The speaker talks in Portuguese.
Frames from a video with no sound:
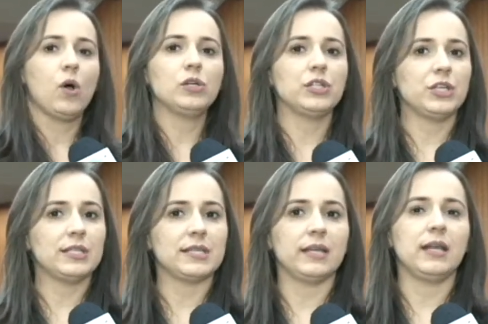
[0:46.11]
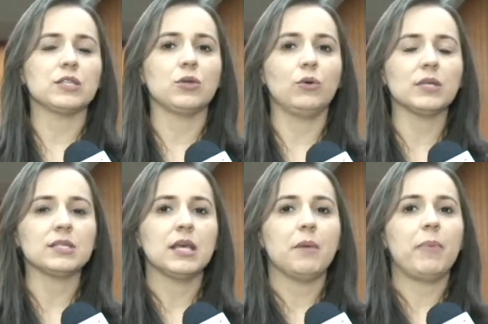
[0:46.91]
onde a gente sai nas
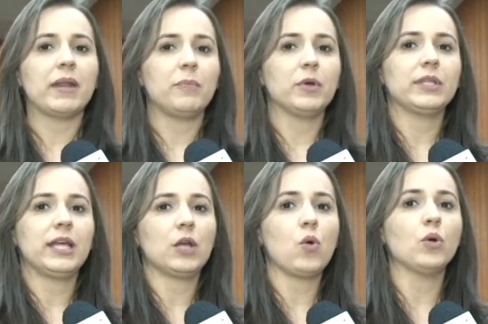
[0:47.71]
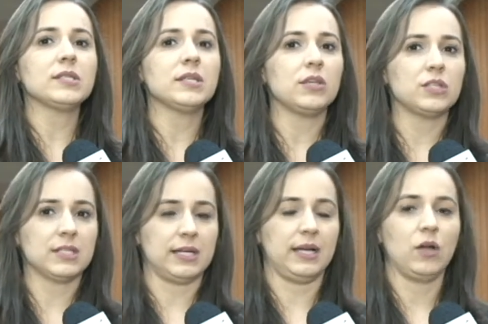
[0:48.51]
ruas para poder
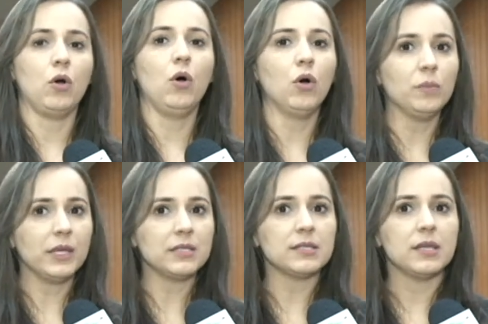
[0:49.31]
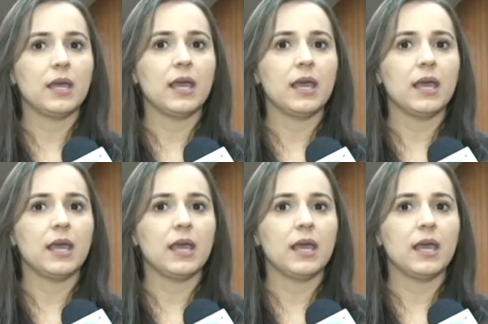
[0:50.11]
conscientizar homens,